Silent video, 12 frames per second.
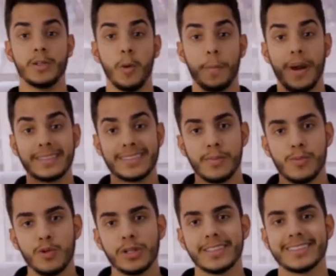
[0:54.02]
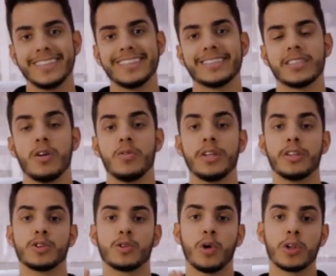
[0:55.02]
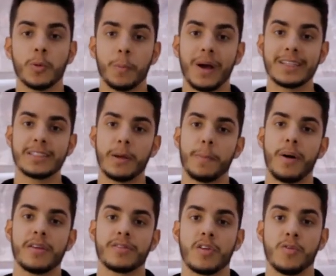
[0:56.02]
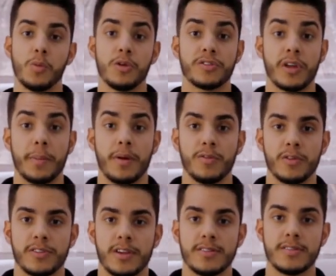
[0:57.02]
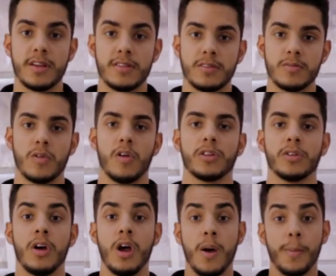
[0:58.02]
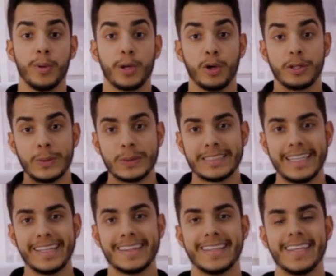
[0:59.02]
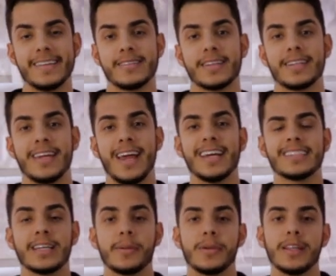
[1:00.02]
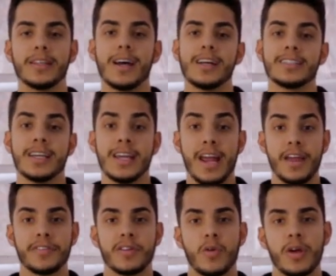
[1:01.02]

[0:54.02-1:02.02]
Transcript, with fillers: Então presta muita atenção em todo o passo a passo que eu vou mostrar para vocês nesse módulo porque eu tenho certeza que essa habilidade, esse